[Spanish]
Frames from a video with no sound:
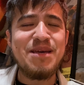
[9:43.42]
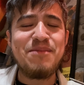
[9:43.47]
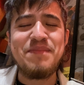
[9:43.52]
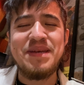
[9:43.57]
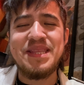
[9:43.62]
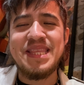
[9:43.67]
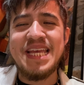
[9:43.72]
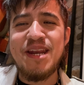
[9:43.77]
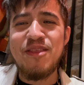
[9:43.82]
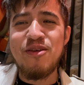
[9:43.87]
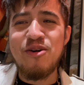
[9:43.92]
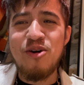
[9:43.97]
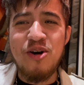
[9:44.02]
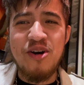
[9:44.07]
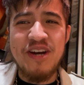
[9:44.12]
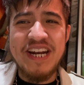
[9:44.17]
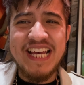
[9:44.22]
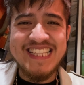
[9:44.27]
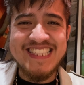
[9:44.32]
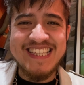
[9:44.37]
Me tardo
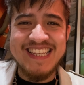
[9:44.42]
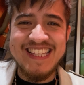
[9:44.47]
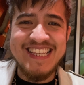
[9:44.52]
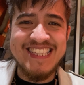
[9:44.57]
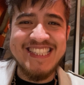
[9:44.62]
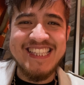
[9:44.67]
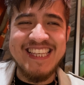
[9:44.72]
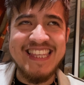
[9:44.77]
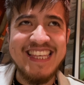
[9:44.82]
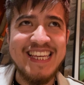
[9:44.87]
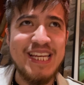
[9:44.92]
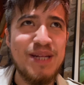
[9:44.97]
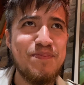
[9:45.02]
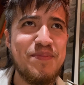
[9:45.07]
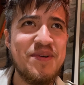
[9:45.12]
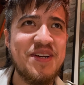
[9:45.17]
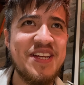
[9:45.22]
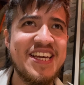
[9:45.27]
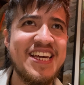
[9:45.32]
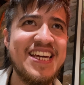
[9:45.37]
horas en decidir
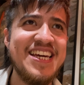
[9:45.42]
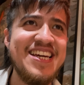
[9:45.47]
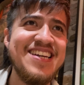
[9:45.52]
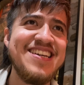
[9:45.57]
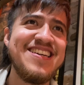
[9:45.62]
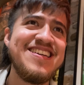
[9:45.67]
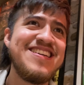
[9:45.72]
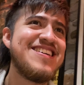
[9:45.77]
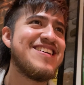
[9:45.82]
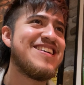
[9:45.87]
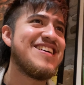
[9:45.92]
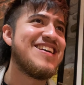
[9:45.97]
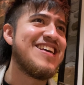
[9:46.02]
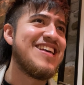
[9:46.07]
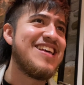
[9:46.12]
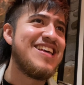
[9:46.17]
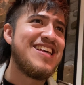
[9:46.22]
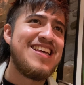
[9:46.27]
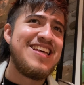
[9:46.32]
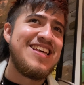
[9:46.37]
por qué,
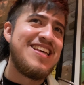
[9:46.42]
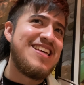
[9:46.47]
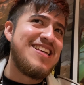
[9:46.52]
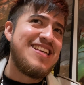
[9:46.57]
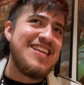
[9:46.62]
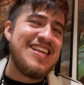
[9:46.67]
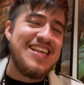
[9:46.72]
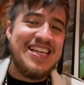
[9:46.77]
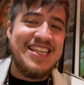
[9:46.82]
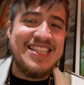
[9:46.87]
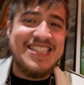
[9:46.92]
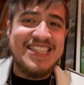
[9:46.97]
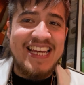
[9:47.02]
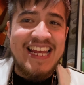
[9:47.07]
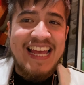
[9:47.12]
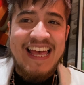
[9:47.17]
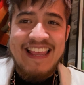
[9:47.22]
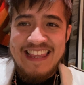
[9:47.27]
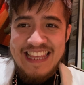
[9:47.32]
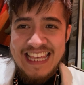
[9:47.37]

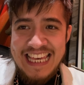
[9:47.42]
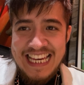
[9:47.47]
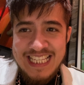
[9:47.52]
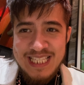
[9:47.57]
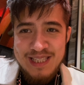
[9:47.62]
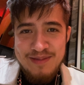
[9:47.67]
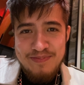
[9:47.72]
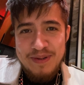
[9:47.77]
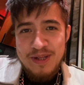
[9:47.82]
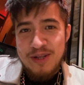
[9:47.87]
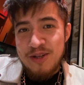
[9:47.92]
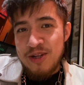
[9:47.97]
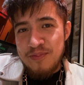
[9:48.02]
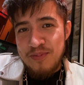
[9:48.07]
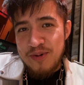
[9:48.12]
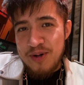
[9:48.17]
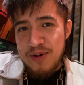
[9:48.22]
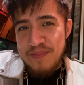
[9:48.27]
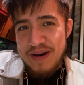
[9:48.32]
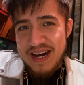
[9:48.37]
quisiera 10, pero no
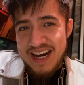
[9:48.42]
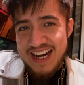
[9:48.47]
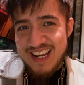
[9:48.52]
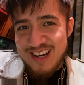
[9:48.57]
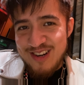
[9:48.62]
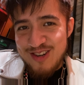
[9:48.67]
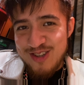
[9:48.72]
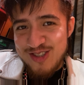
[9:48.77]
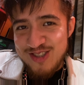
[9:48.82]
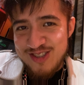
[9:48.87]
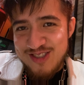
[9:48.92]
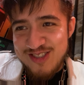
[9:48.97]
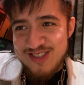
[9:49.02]
puedo pagarlos.